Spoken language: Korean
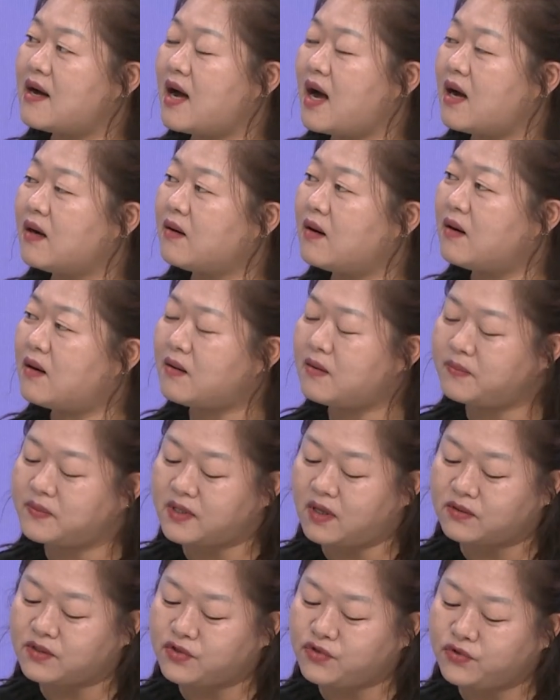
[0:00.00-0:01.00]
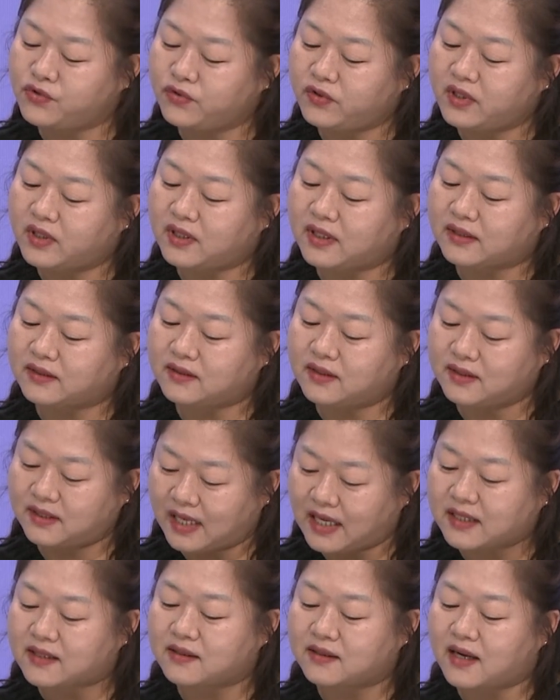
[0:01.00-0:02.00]
학업
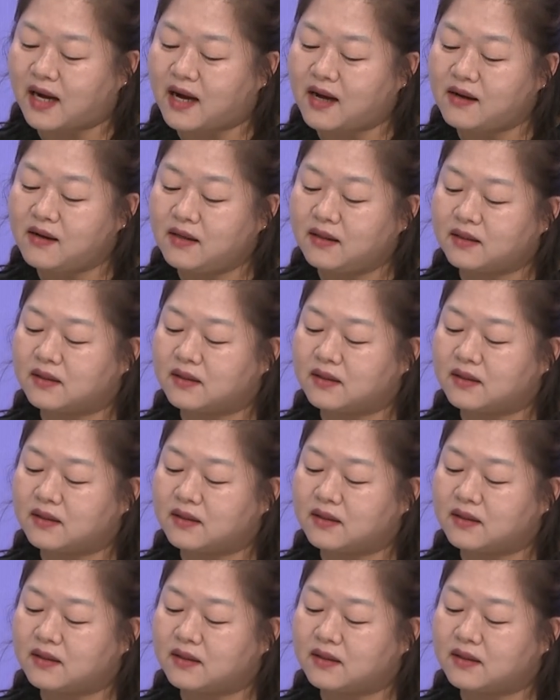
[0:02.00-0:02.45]
성취율이라든가